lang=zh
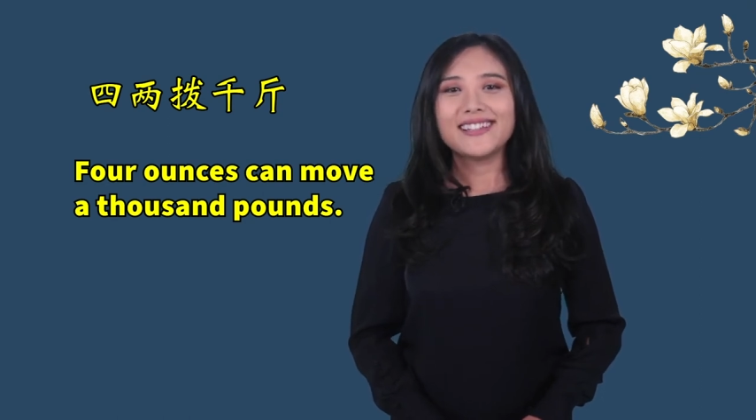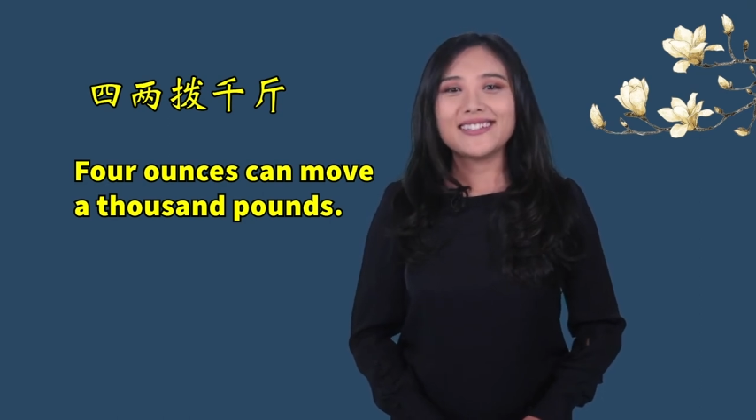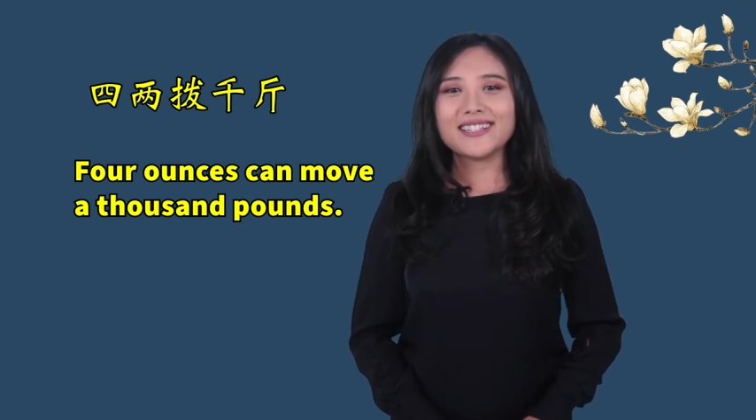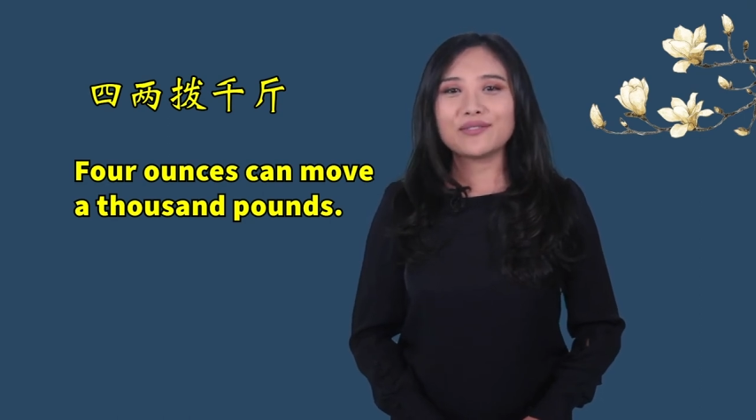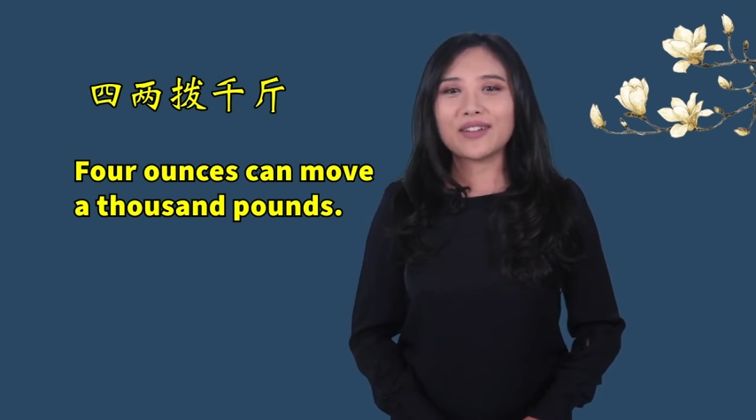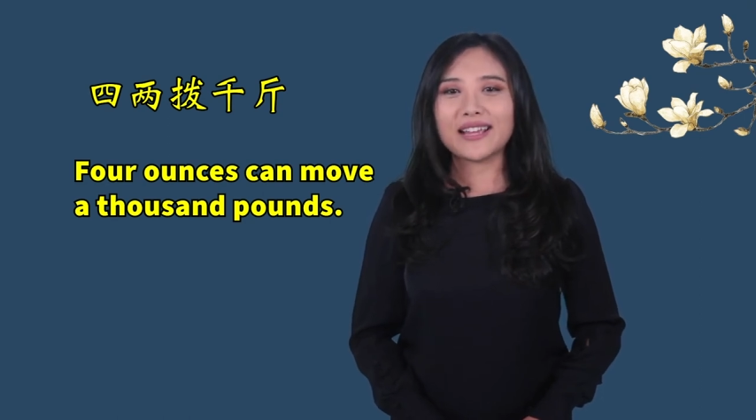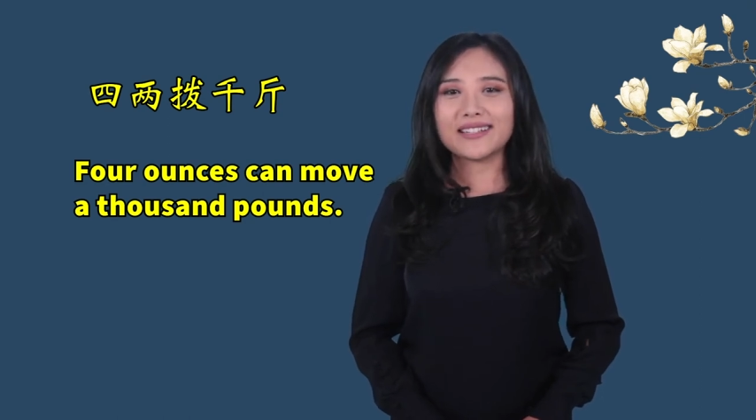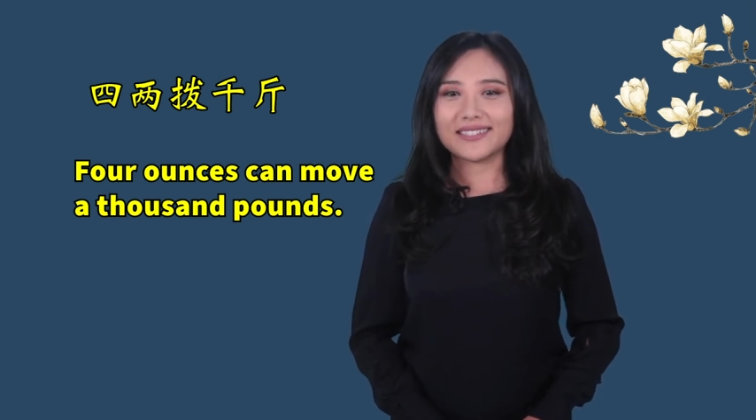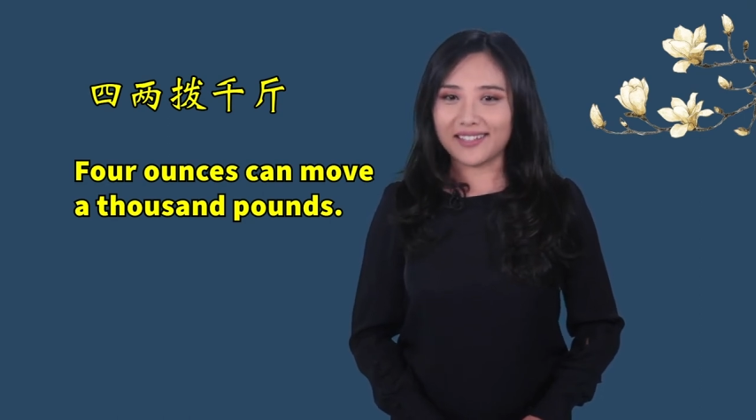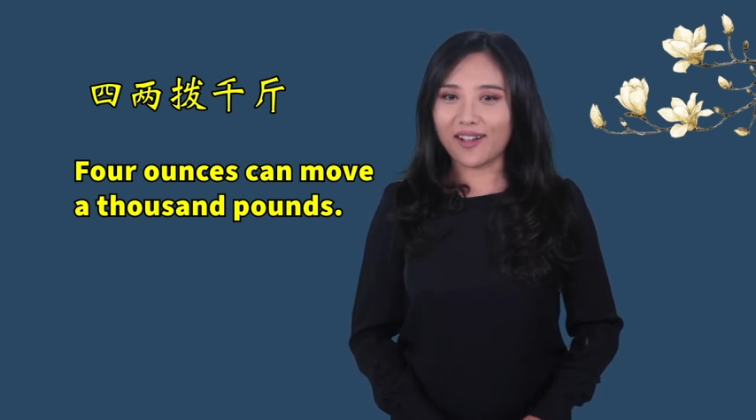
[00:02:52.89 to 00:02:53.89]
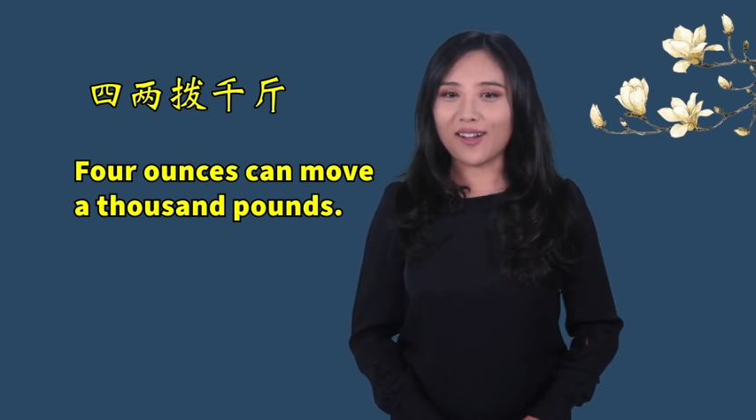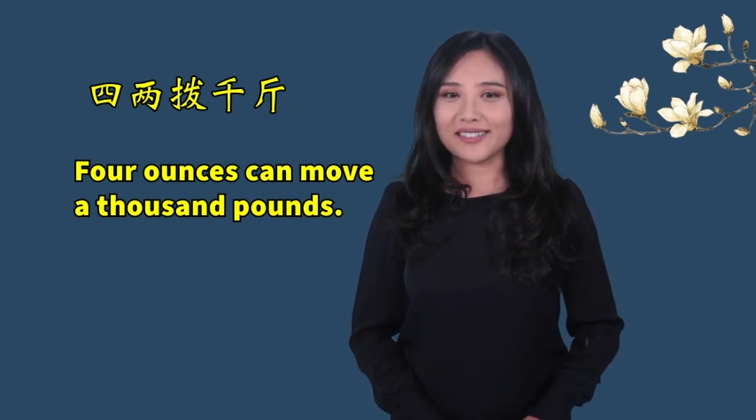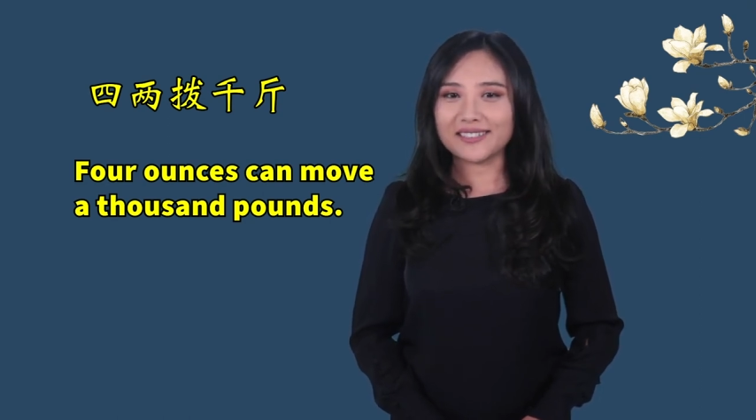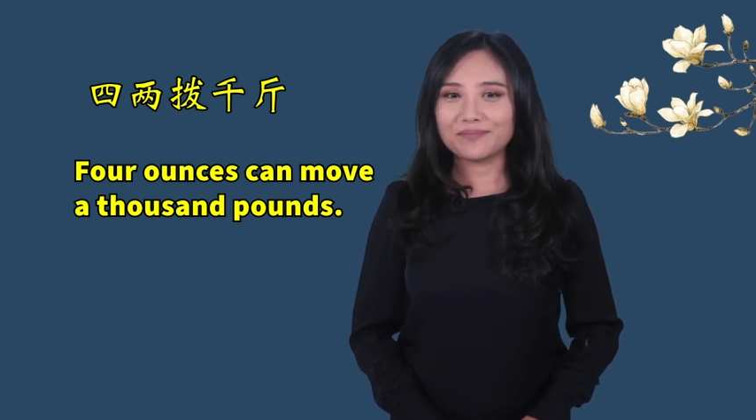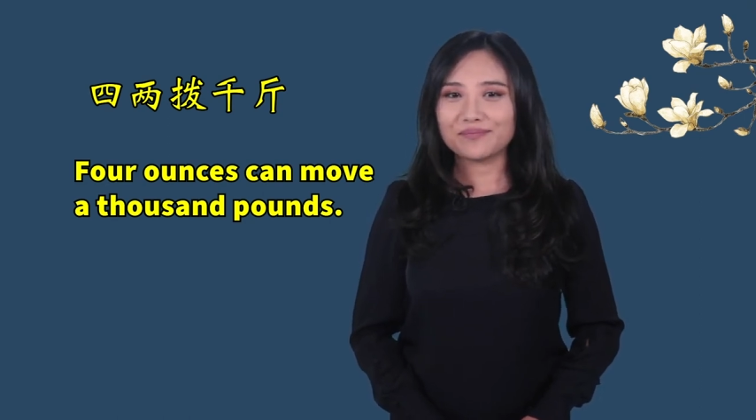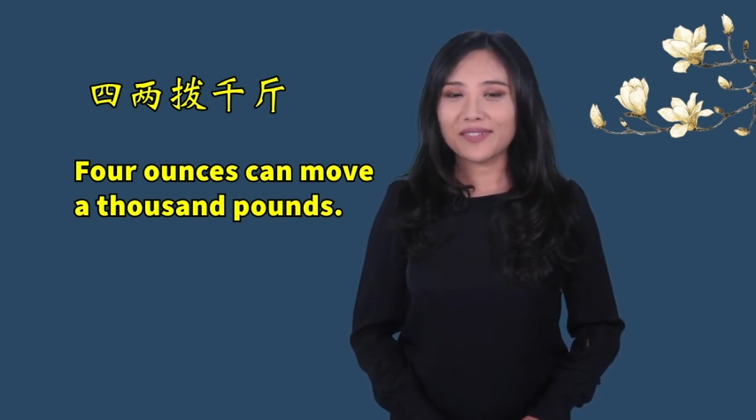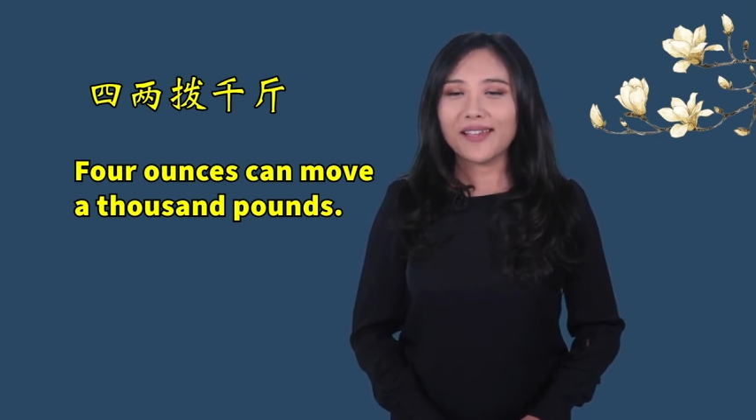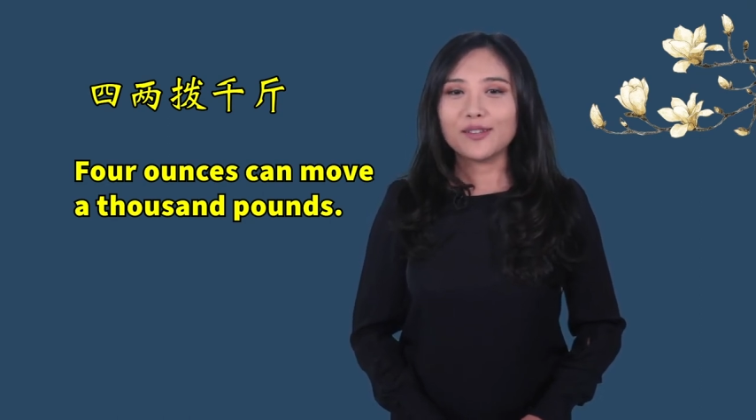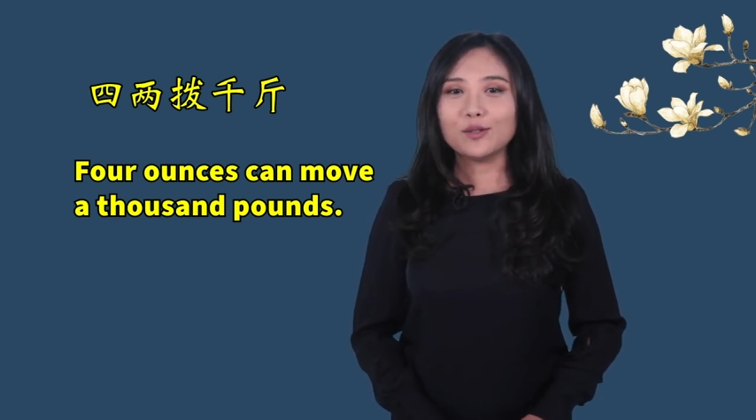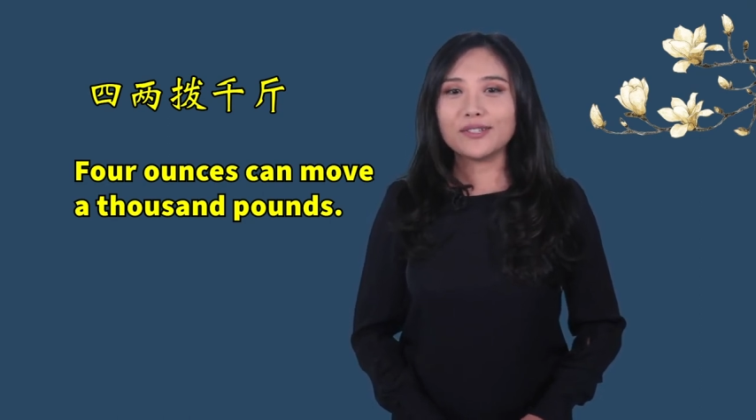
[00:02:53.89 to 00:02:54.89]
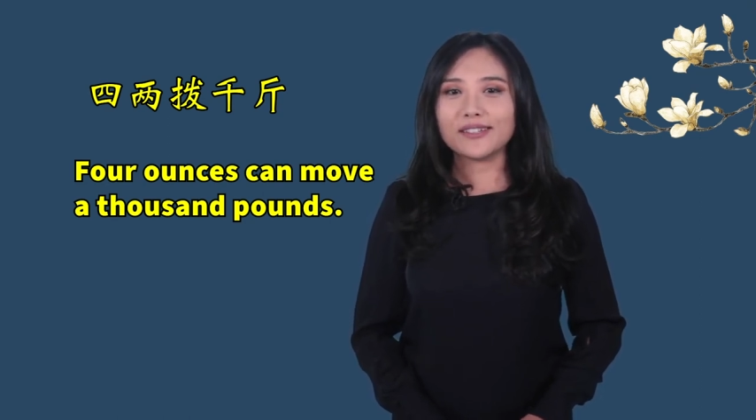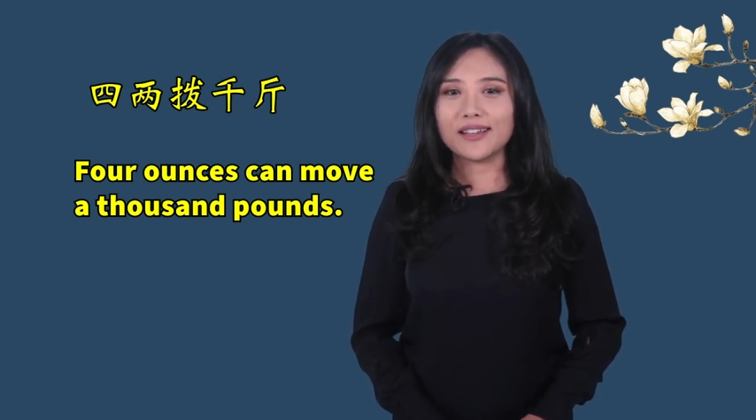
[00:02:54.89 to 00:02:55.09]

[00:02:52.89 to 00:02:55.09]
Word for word: 这个翻译的挺好的，尤其